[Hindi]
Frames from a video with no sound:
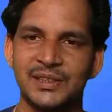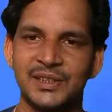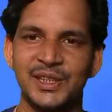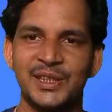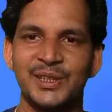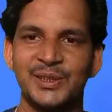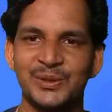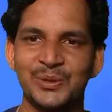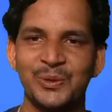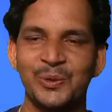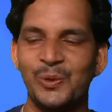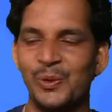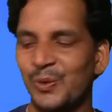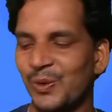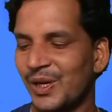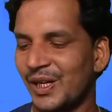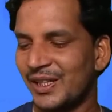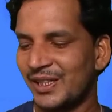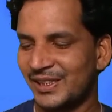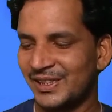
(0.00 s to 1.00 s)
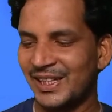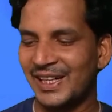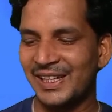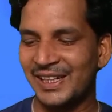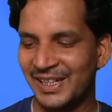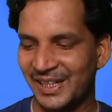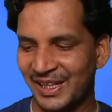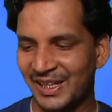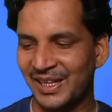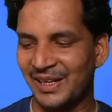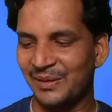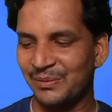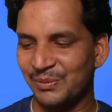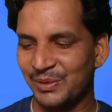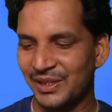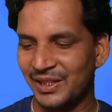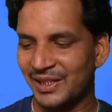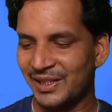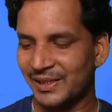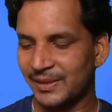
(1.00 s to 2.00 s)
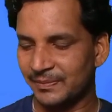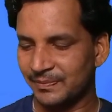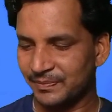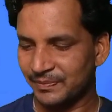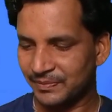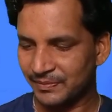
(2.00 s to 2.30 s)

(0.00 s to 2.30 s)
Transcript: जिन स्कूलों का रिजल्ट खराब बनाए